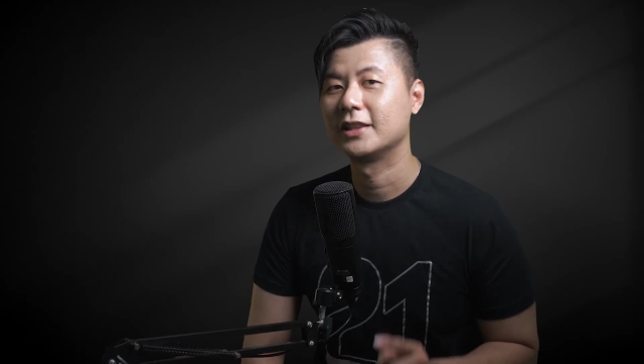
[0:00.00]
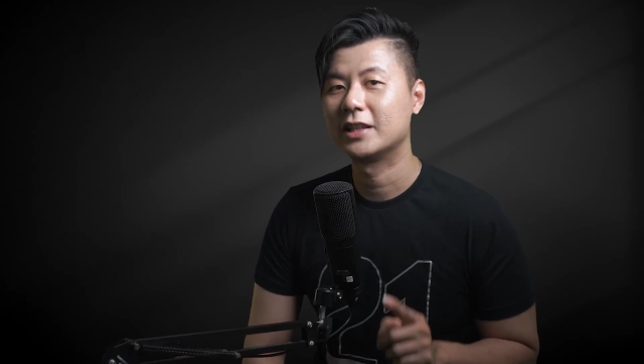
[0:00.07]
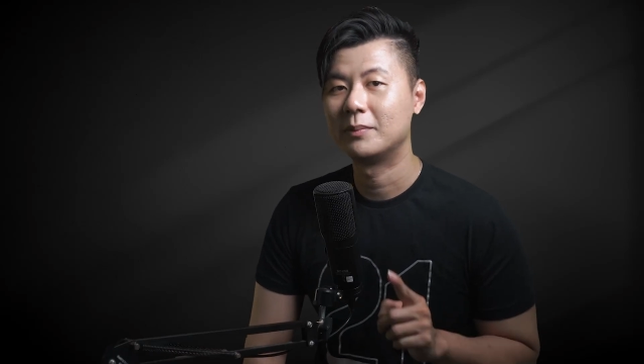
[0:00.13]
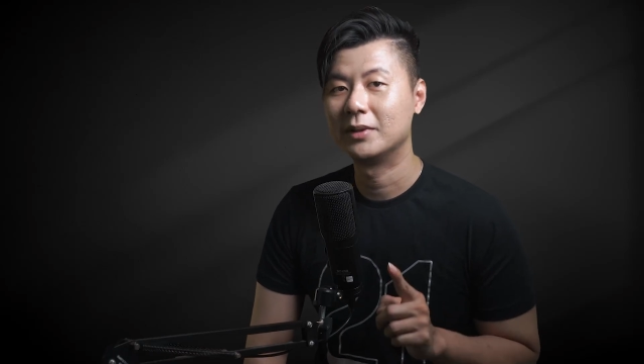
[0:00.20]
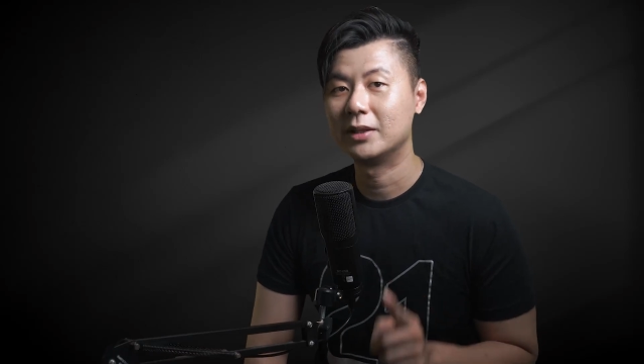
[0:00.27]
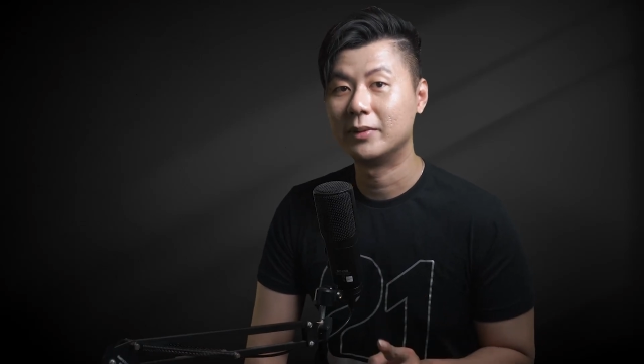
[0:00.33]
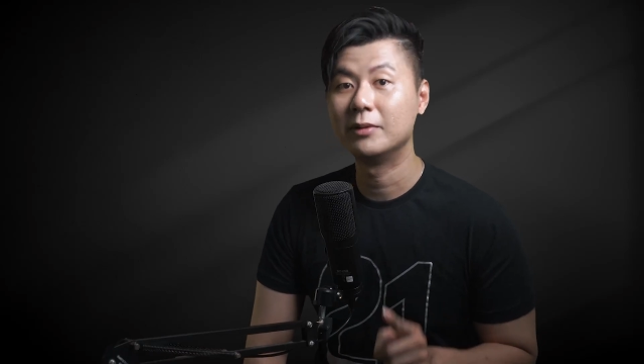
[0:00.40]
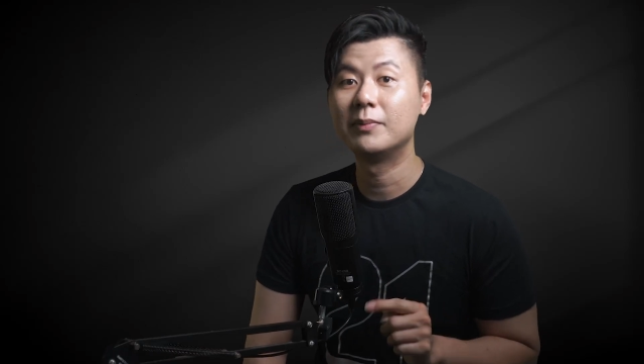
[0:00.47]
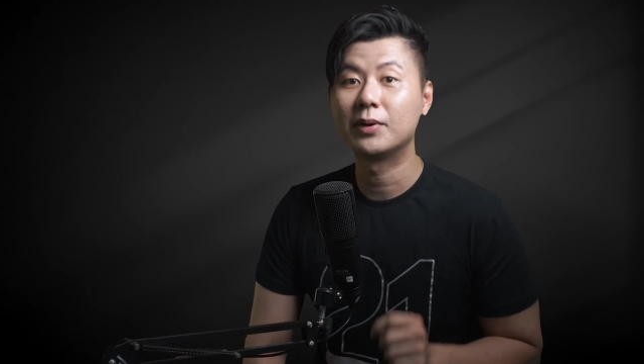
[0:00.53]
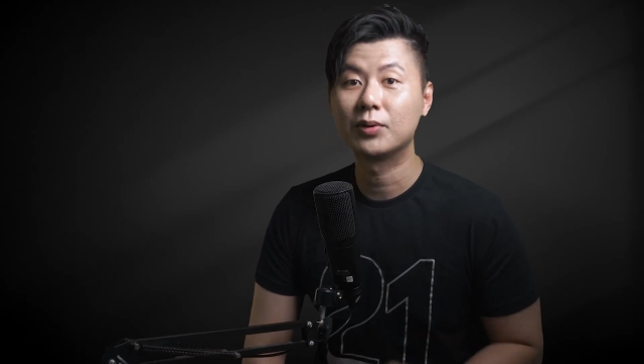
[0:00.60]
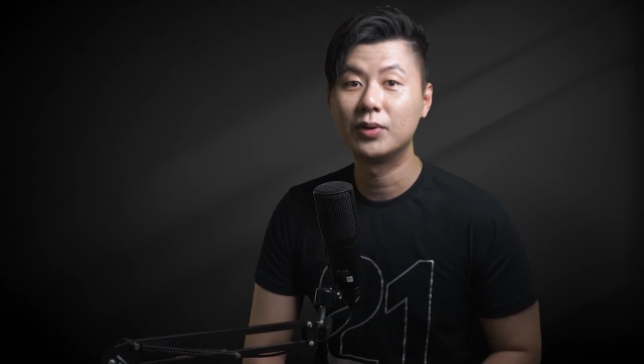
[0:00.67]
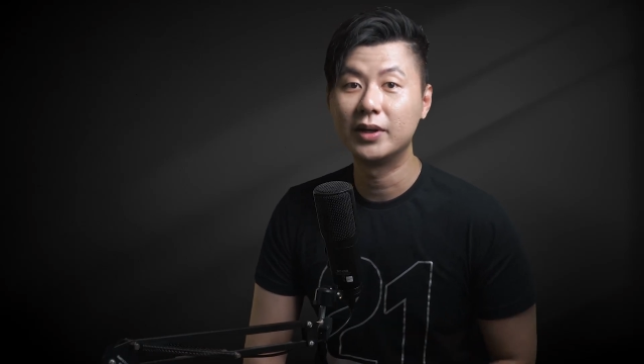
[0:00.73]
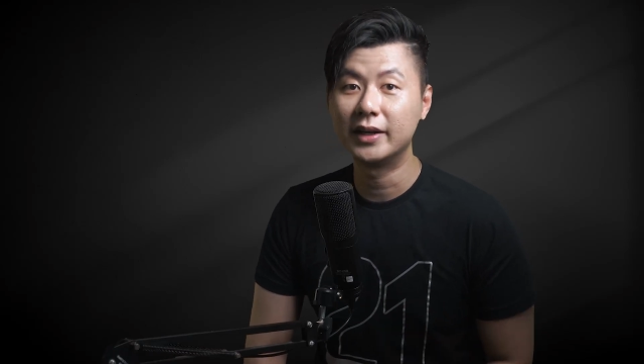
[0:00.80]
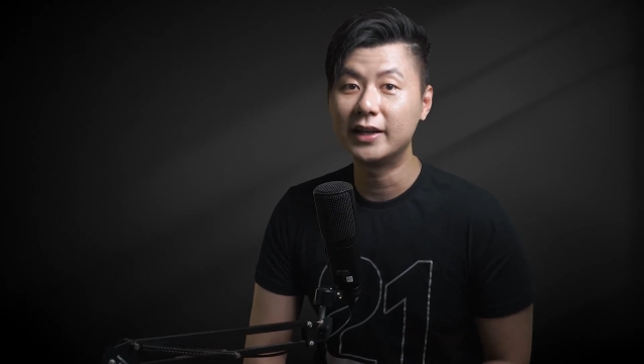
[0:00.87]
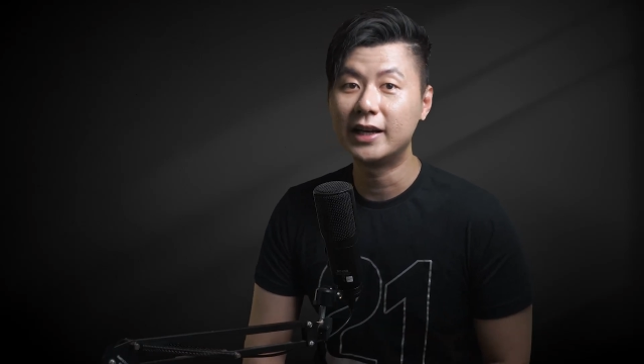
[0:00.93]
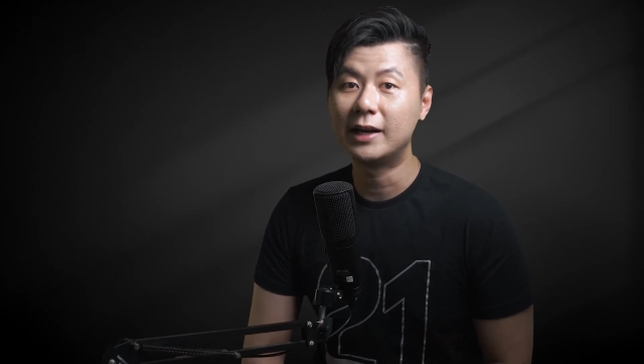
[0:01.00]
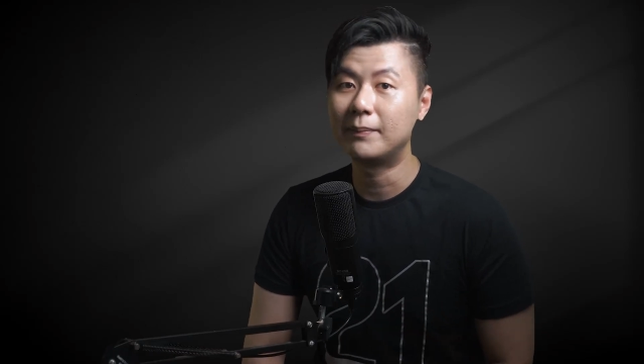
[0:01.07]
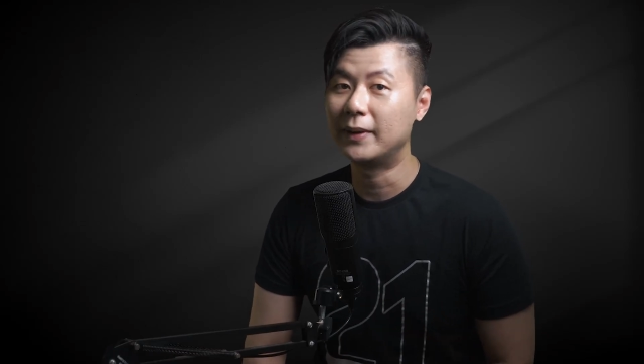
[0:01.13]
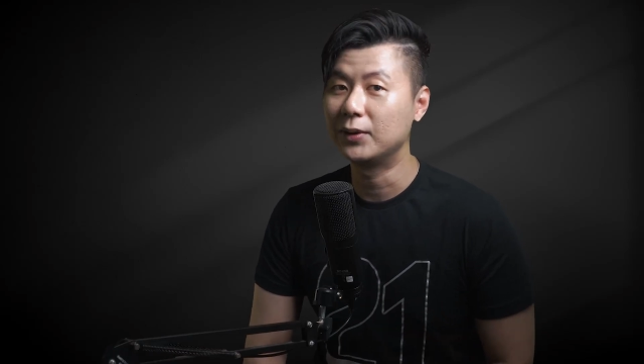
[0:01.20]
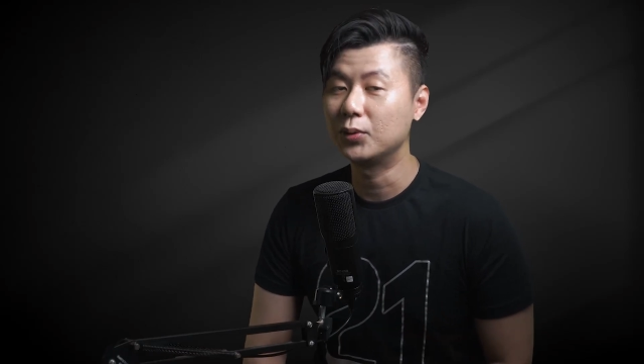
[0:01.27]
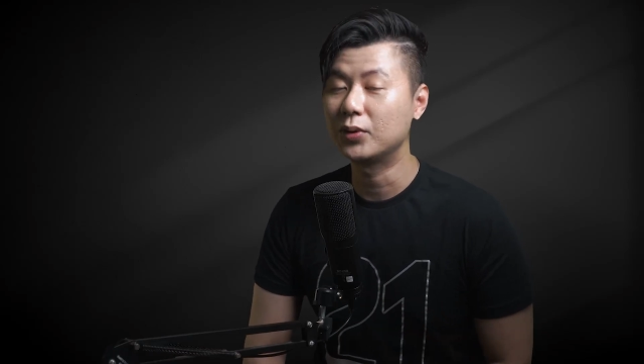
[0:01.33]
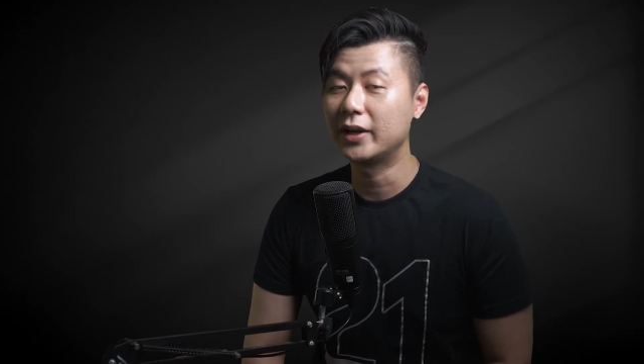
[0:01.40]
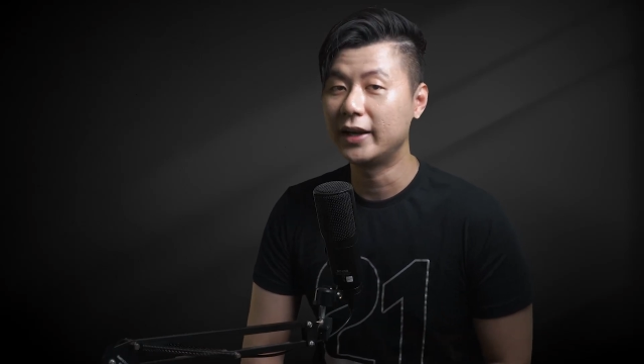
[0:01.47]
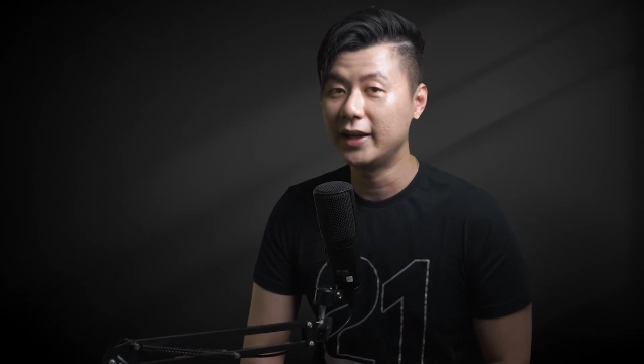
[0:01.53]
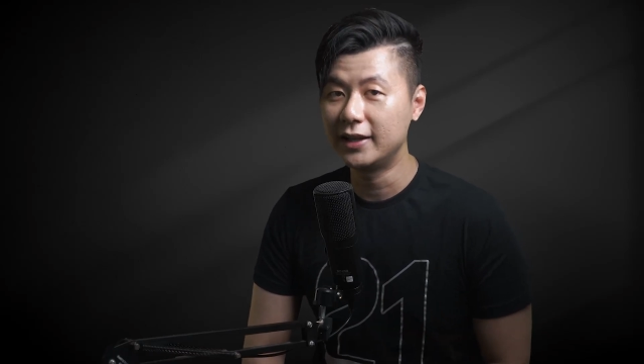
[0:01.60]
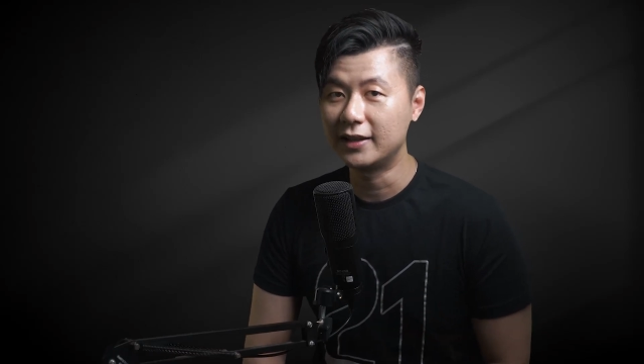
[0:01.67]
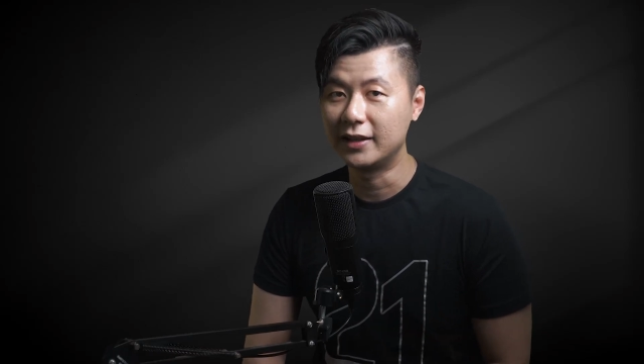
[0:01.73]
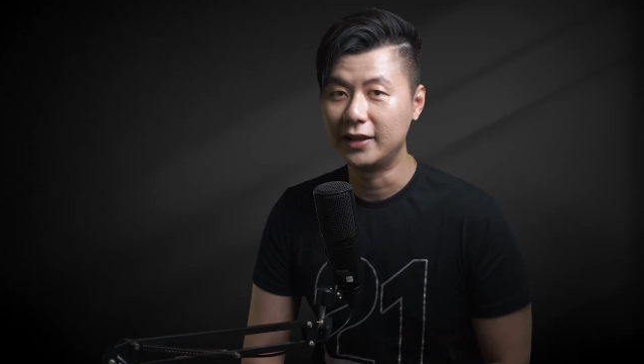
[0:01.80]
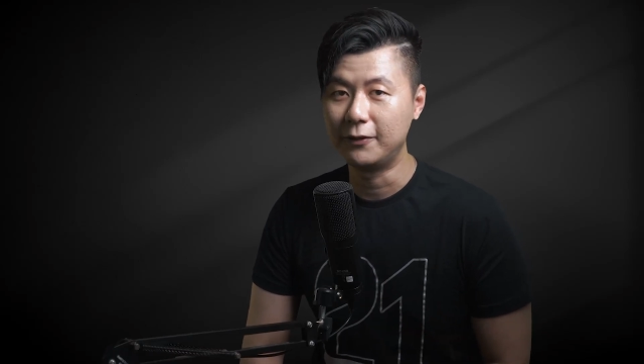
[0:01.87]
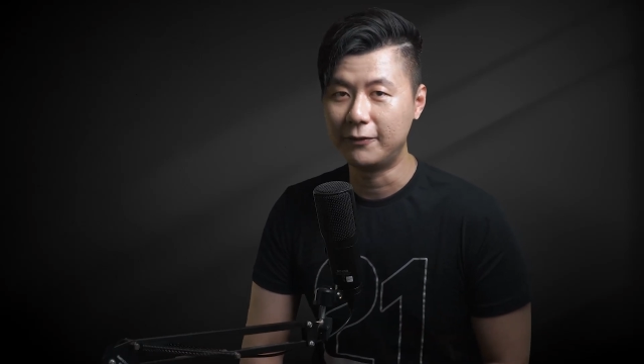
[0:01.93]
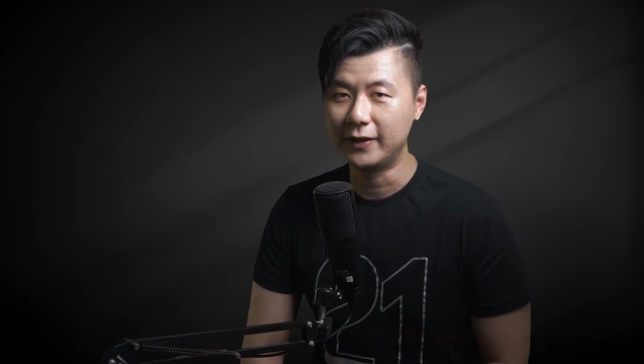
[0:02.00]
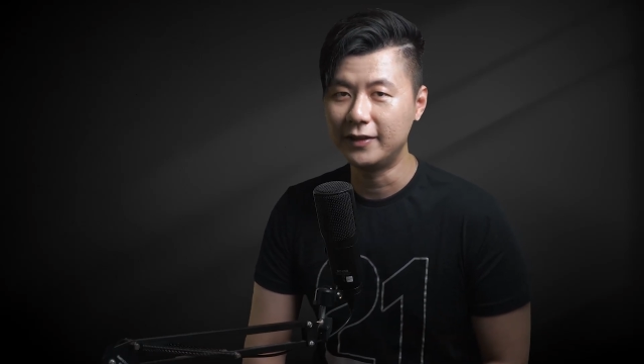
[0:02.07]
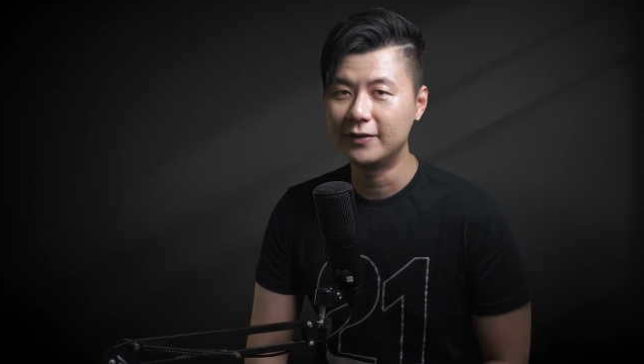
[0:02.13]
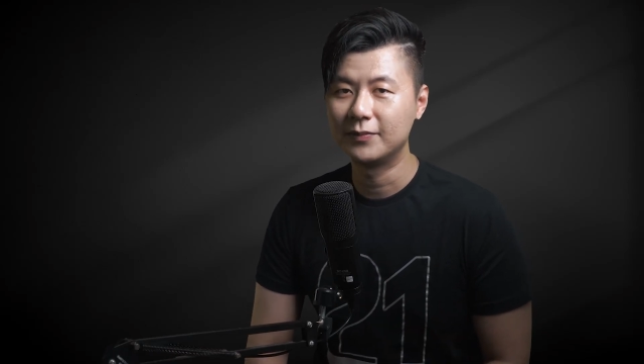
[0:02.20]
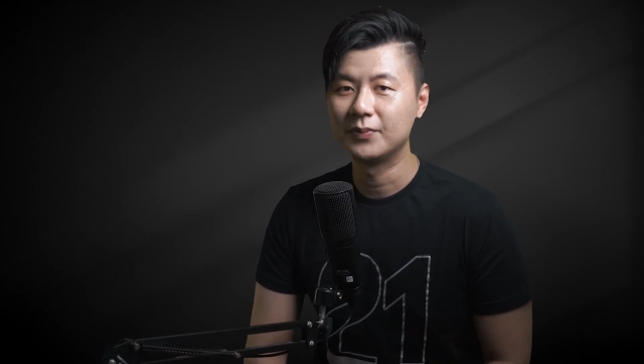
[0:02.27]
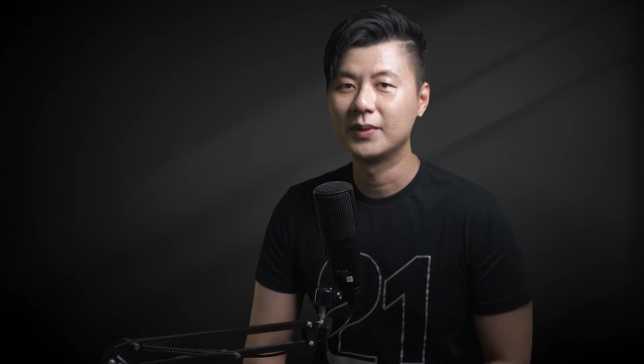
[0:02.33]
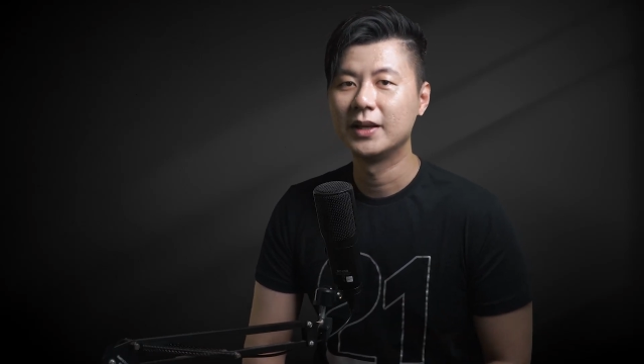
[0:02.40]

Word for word: Teman-teman baru dengar apa itu Carrington Event?